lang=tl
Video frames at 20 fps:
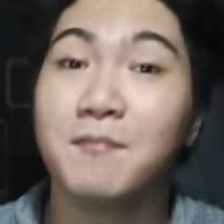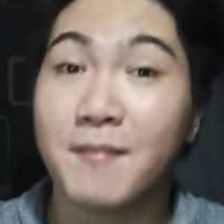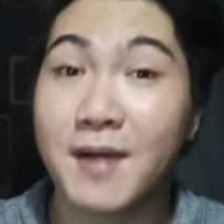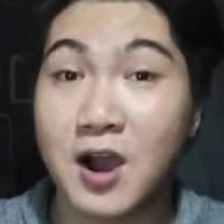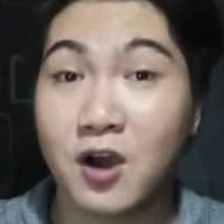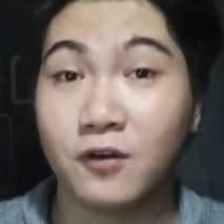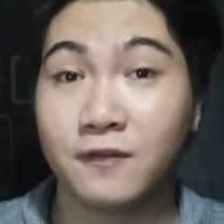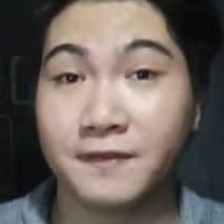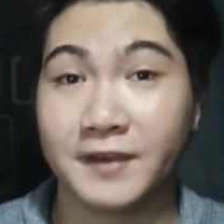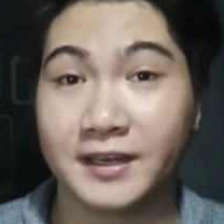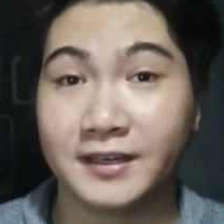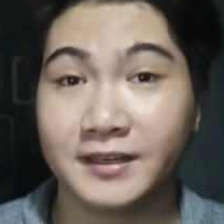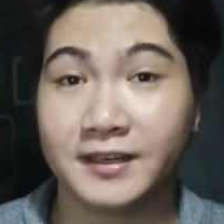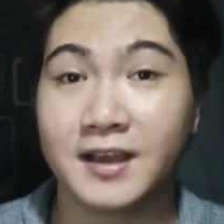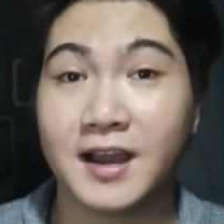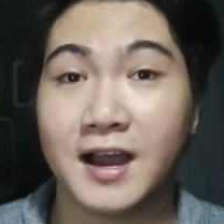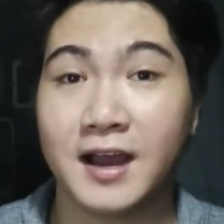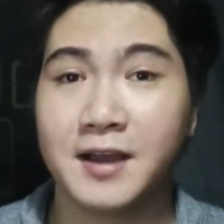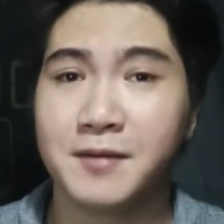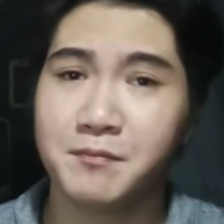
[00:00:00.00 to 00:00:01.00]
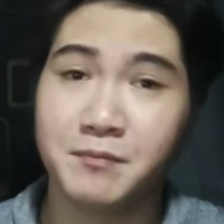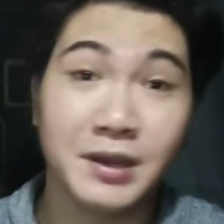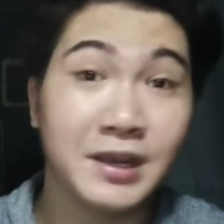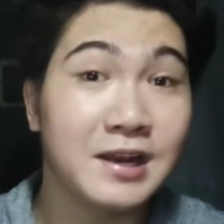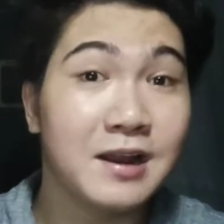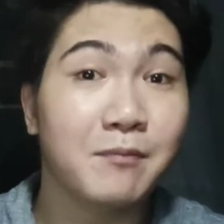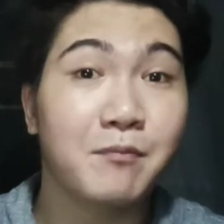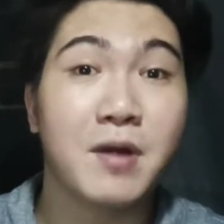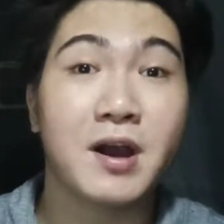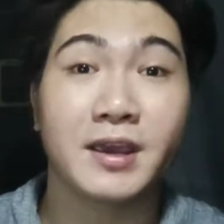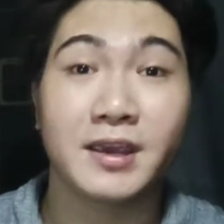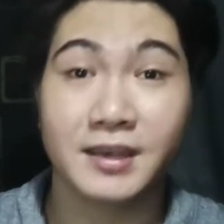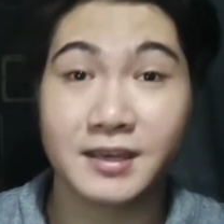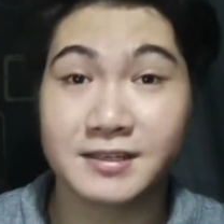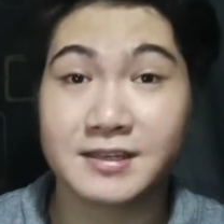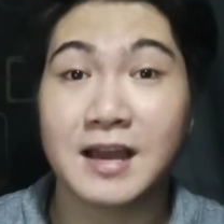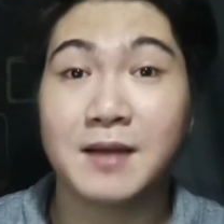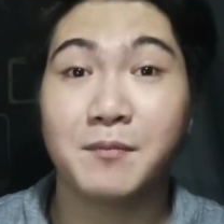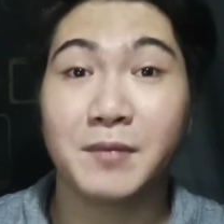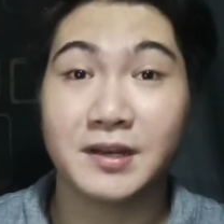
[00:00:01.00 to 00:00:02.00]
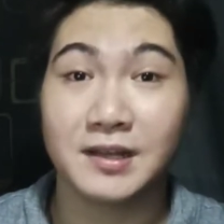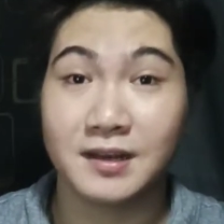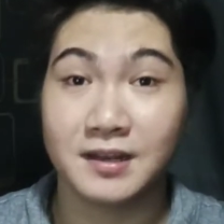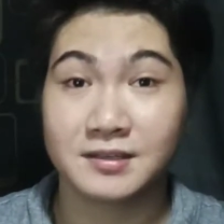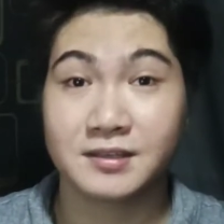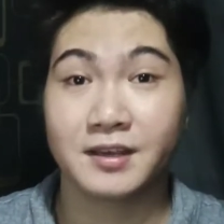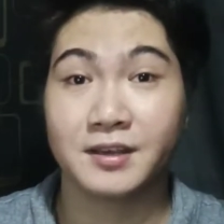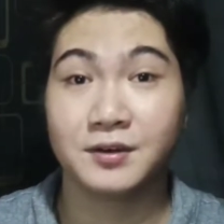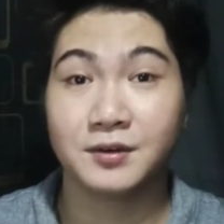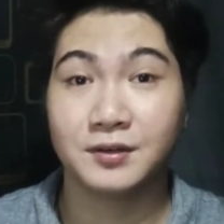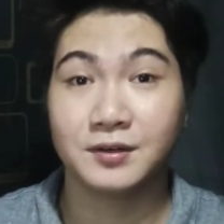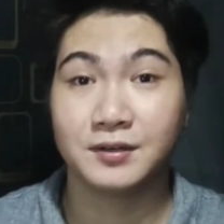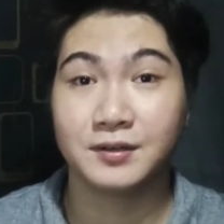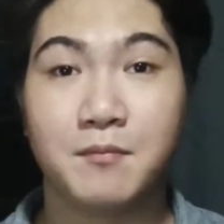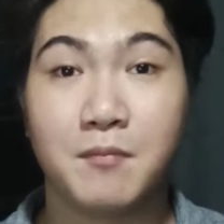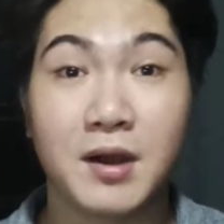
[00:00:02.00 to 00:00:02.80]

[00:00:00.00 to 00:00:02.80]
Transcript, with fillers: ma-offend ka bilang pakikisama nila sa'yo.